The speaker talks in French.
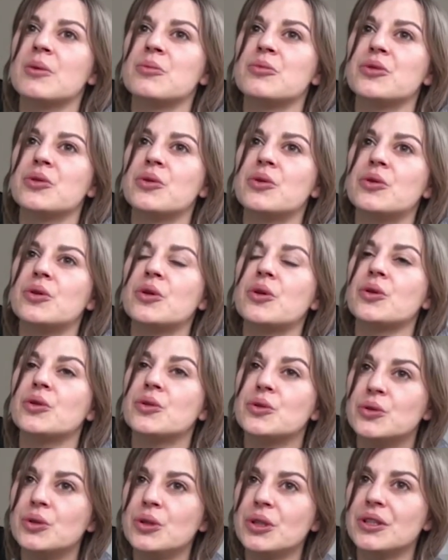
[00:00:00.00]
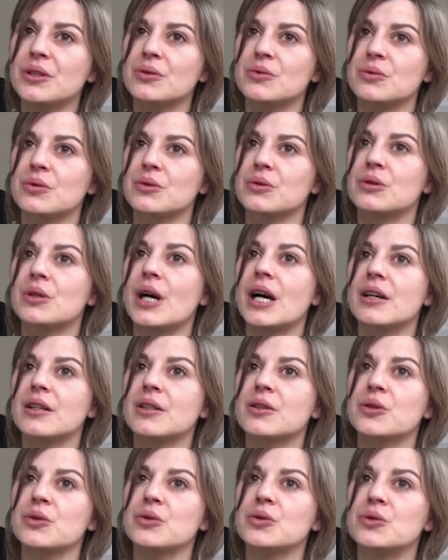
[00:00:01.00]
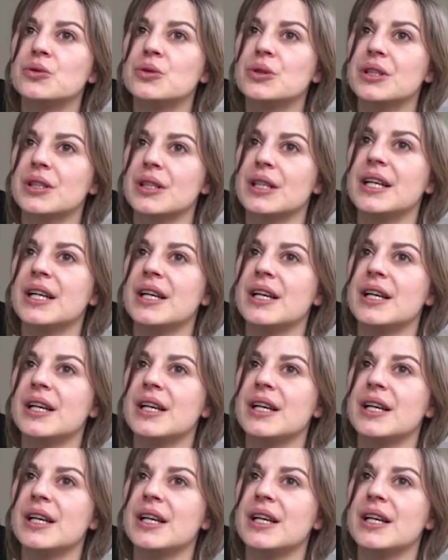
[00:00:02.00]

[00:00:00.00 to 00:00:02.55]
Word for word: bureau rue Cook, donc au 1 rue Cook,